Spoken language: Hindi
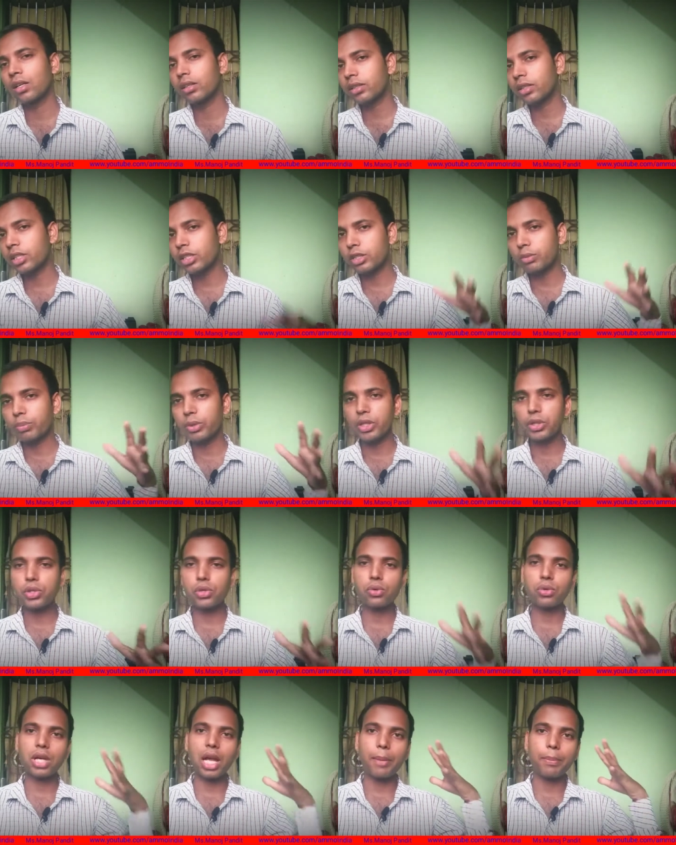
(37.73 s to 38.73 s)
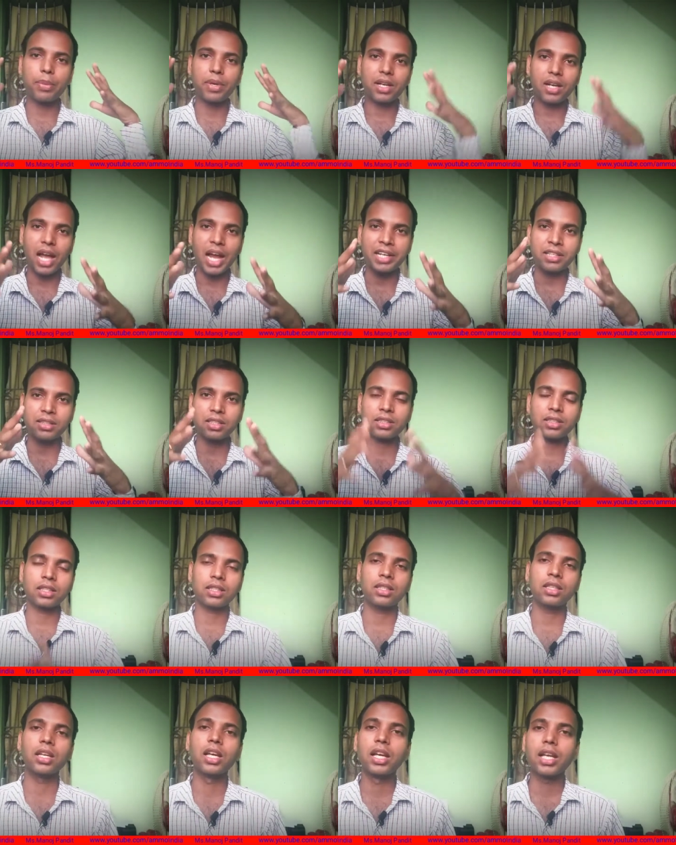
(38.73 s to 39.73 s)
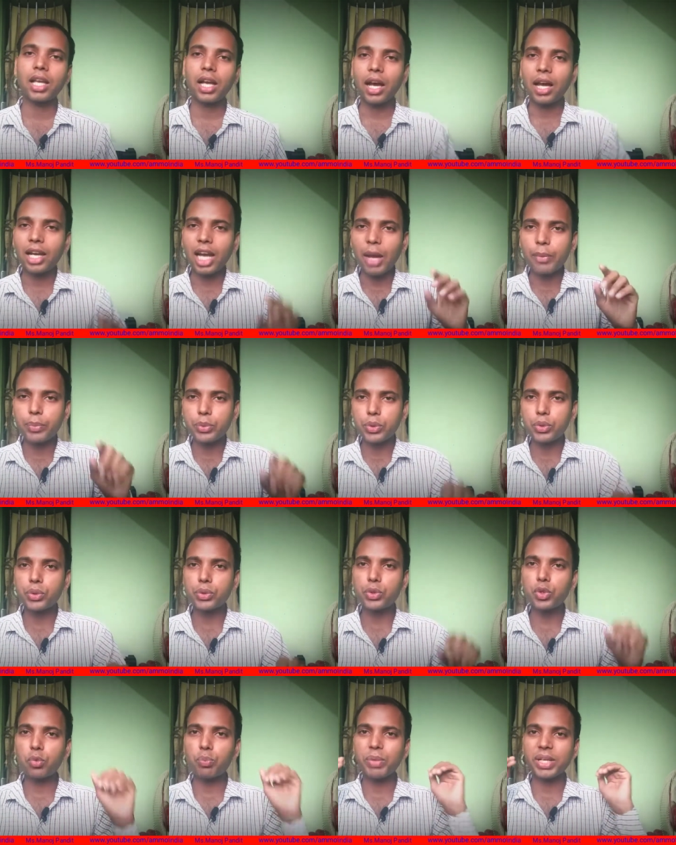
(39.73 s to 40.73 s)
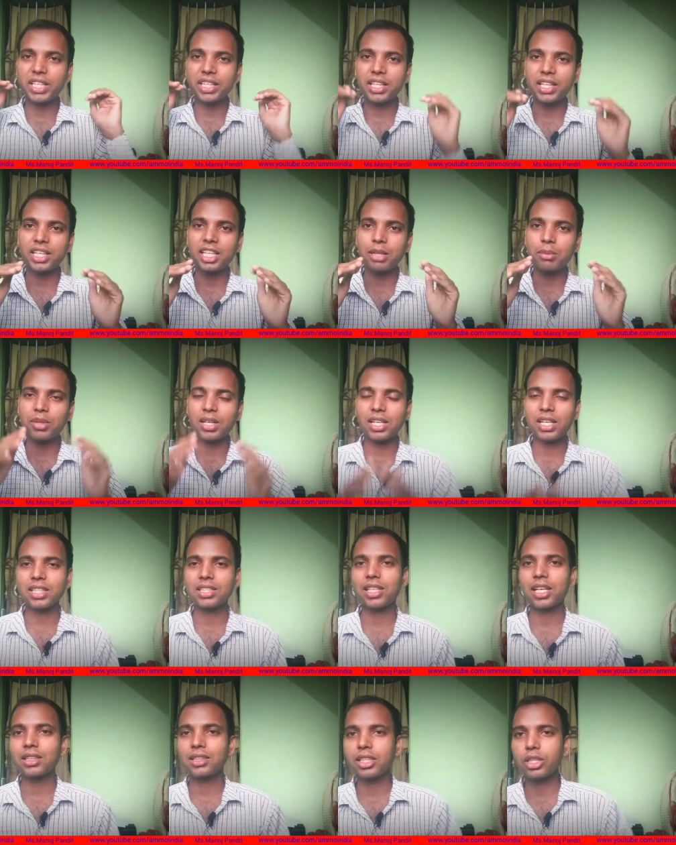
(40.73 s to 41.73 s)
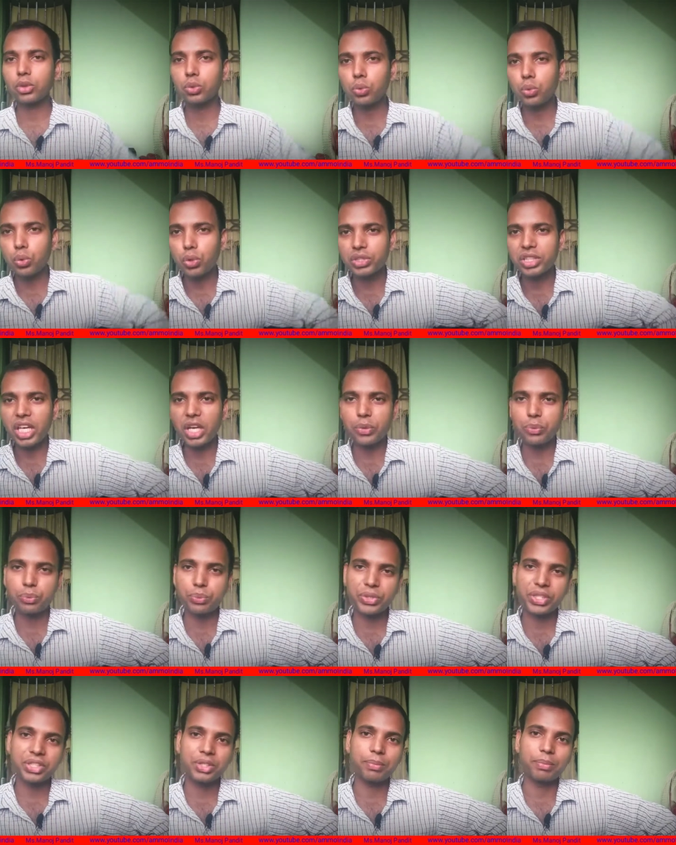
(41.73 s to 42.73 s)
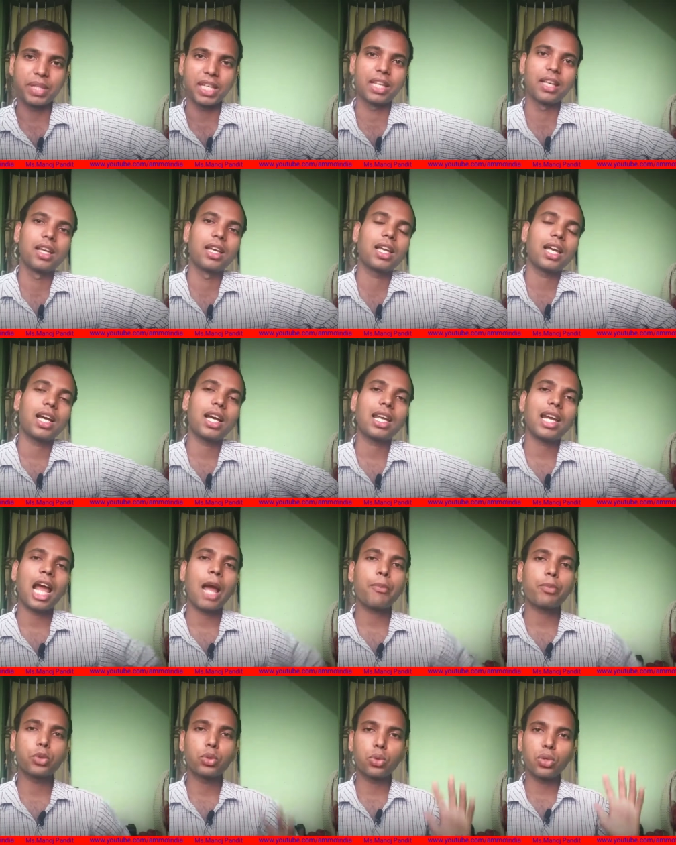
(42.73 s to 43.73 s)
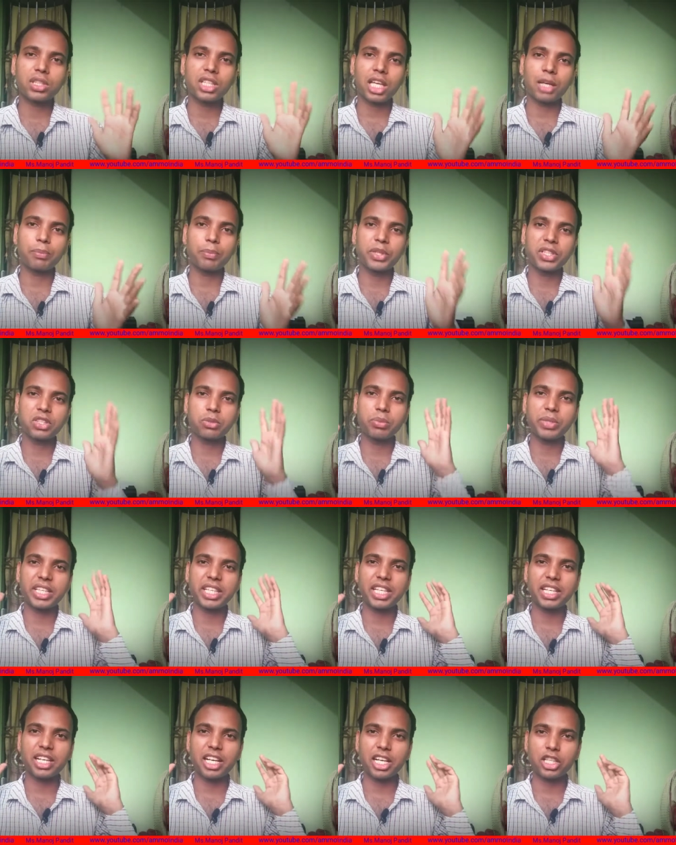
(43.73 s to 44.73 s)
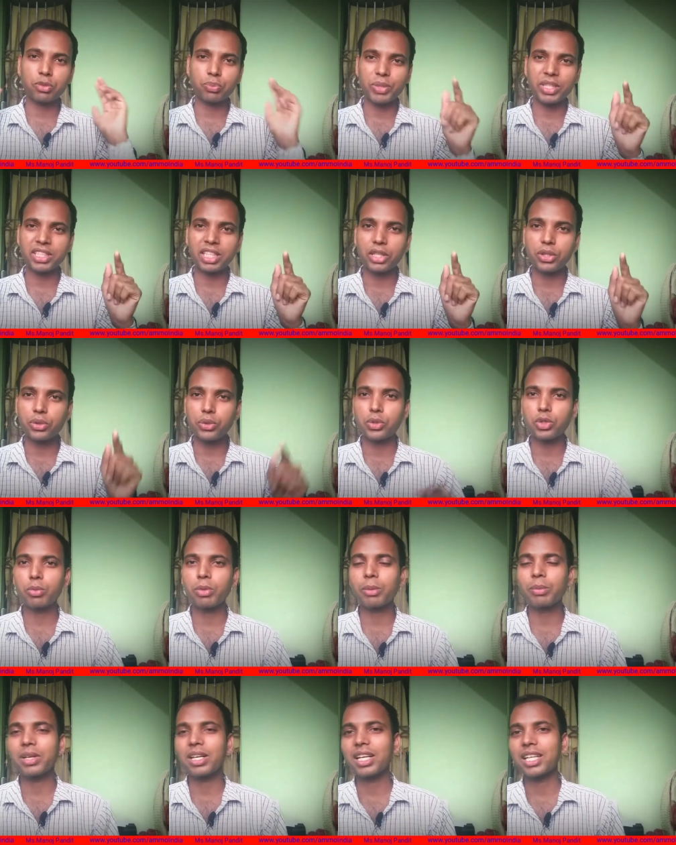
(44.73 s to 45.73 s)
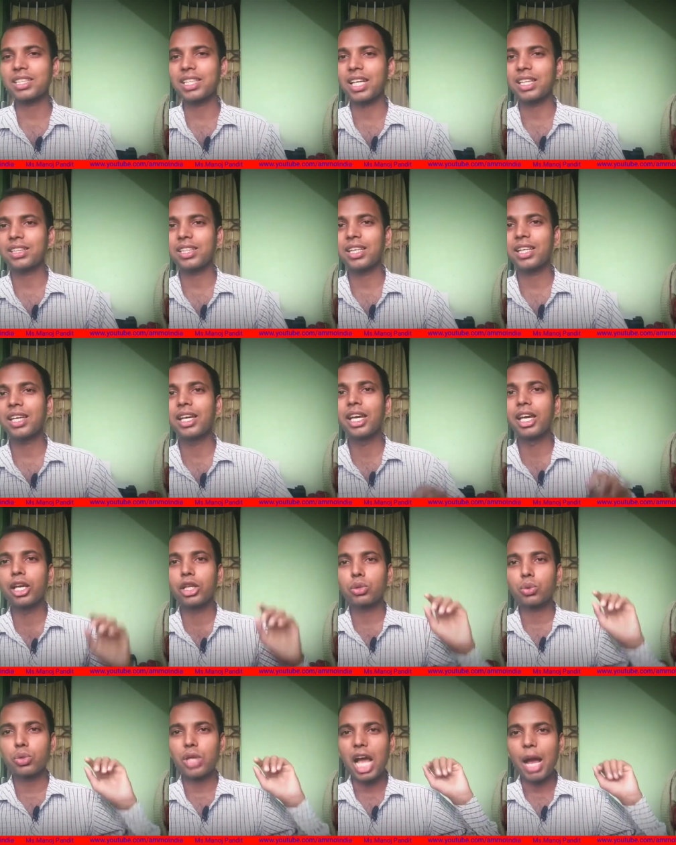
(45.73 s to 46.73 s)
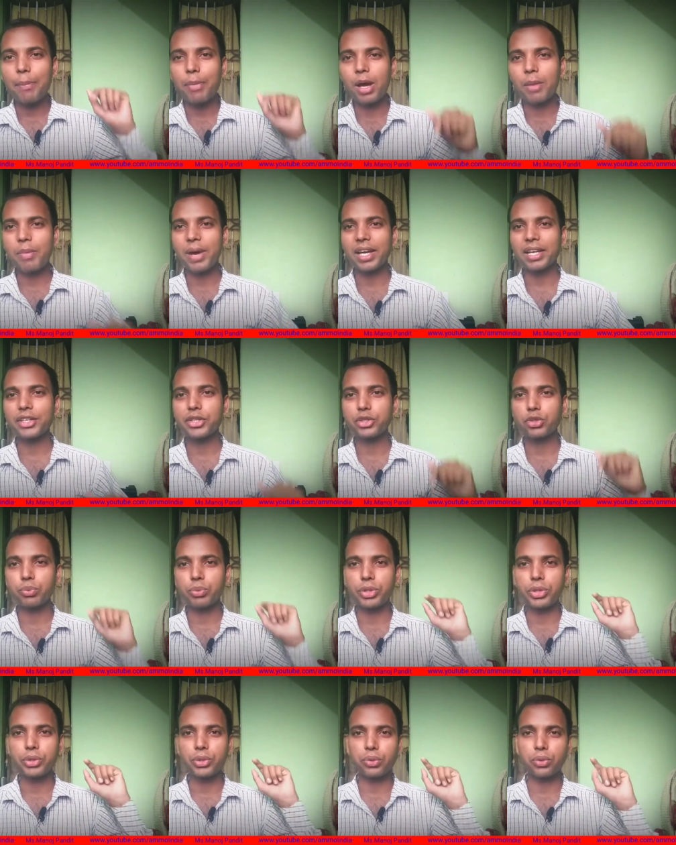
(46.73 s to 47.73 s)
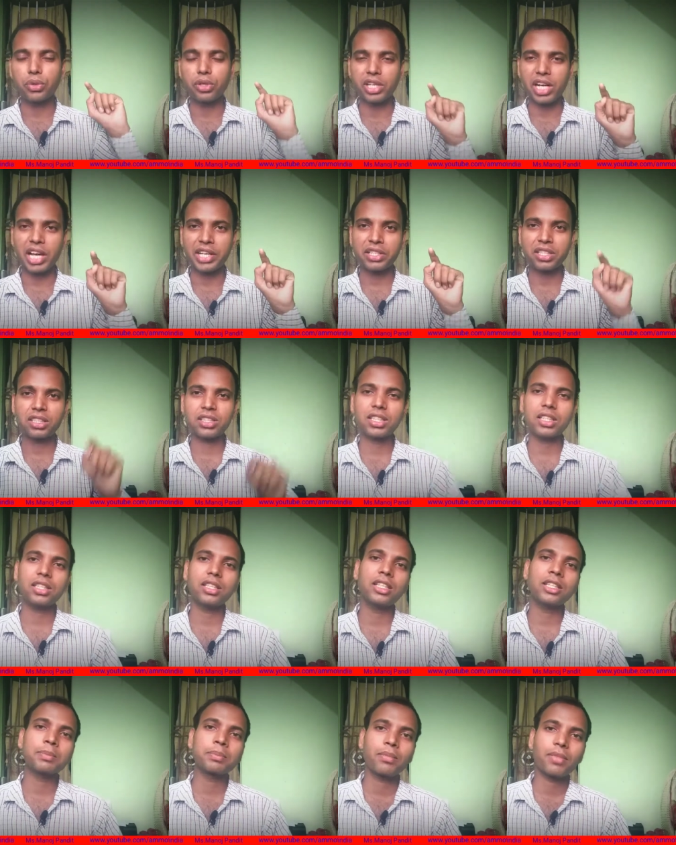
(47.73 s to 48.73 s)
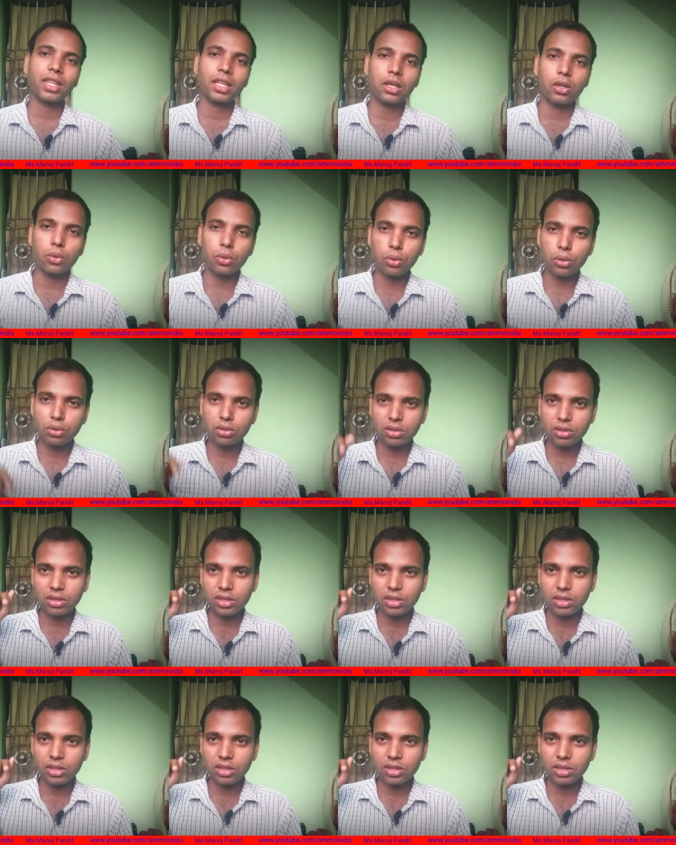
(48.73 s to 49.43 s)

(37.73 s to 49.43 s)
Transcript: तो इस वीडियो को आप लास्ट तक देखिए अगर आप YouTube में करियर बनाना चाहते हैं 2020 में अगर आप 2020 में एक स्पेशल यूट्यूबर बनना चाहते हैं तो आप हमारे इस वीडियो को लास्ट तक देखिए और